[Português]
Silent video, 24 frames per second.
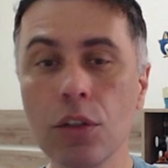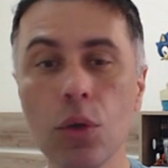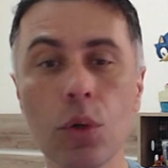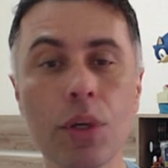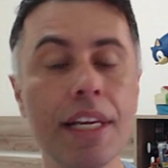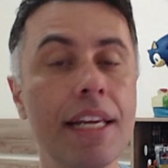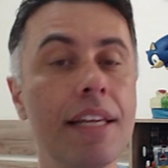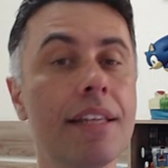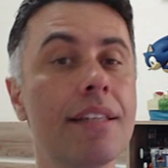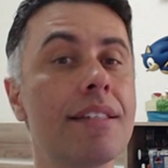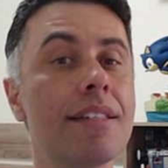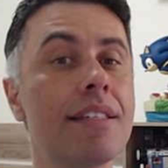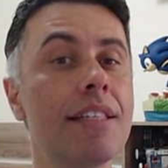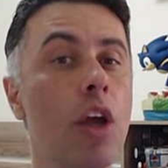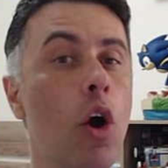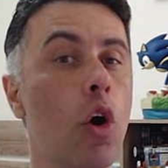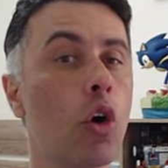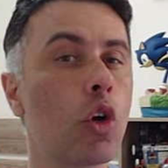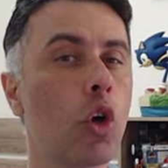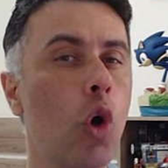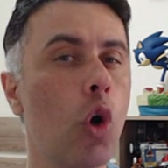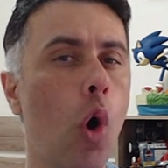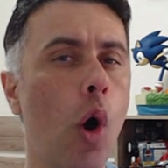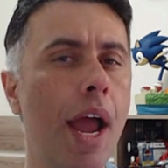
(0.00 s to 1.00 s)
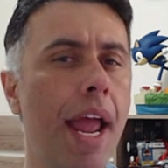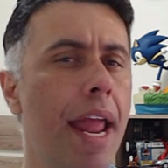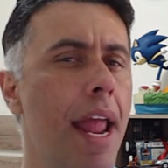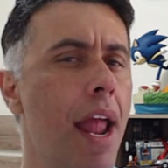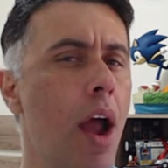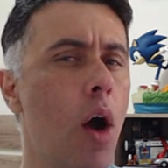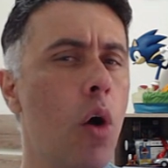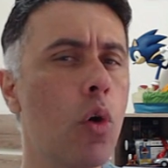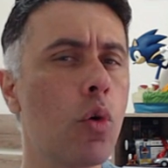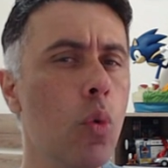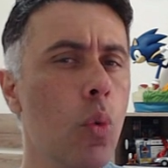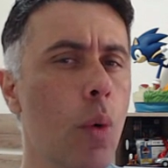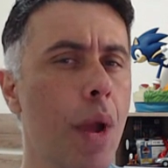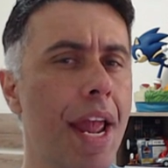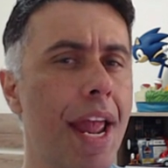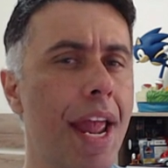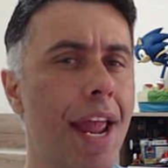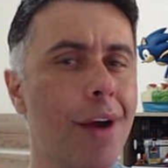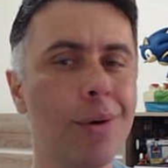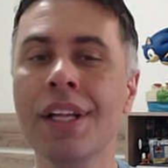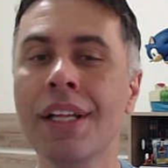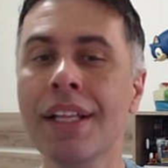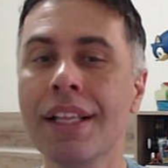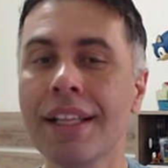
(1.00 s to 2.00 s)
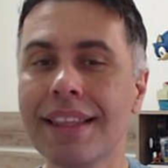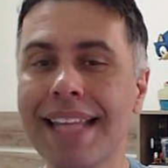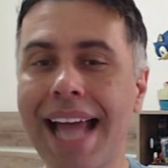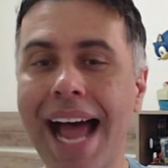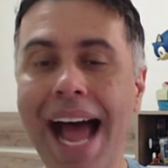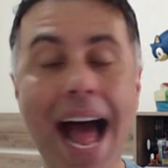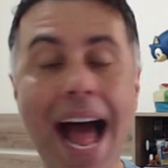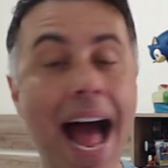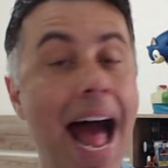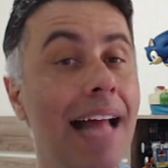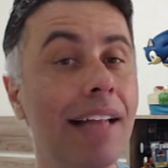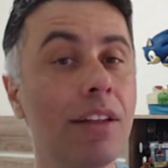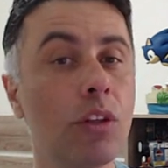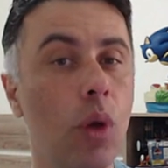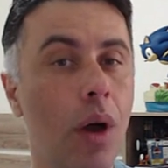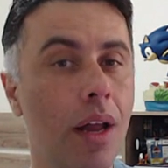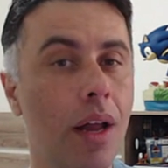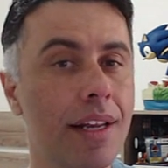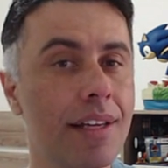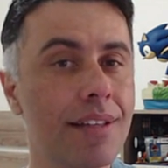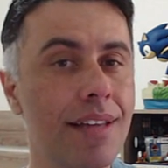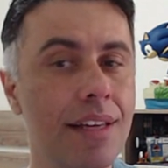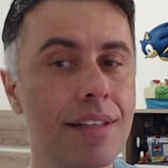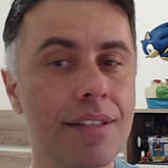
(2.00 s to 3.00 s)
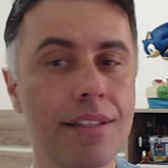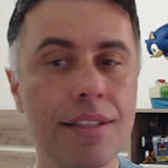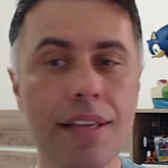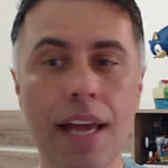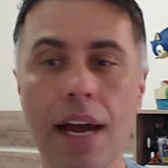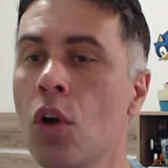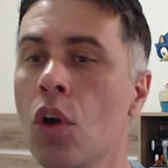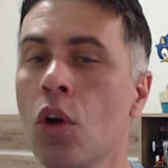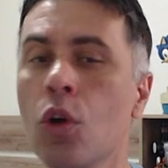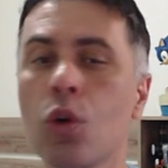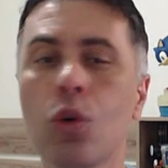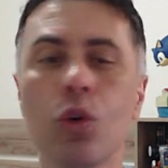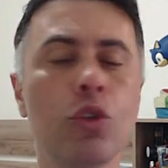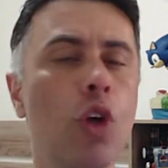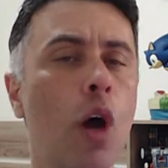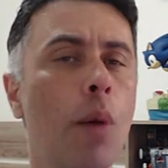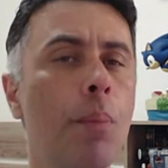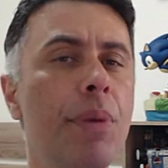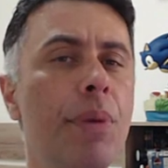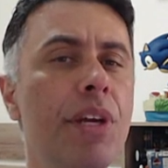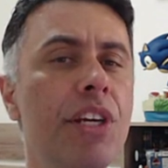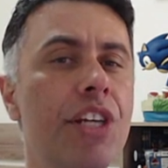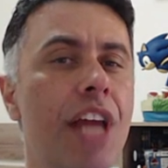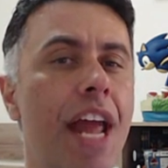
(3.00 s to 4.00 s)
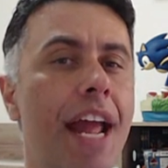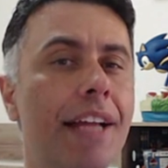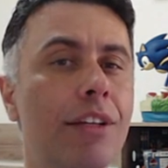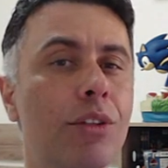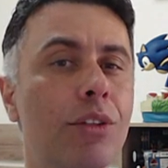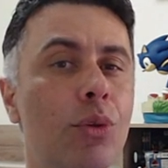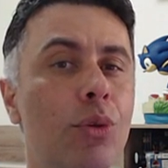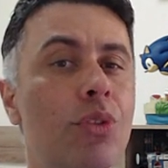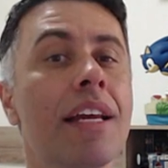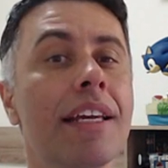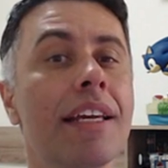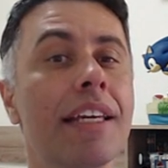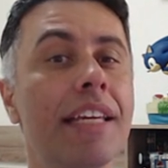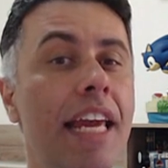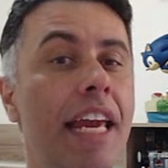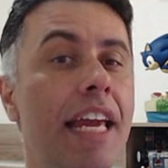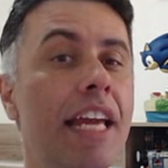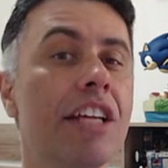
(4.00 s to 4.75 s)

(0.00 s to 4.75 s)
que se ocorrer algum erro na atualização, os objetos que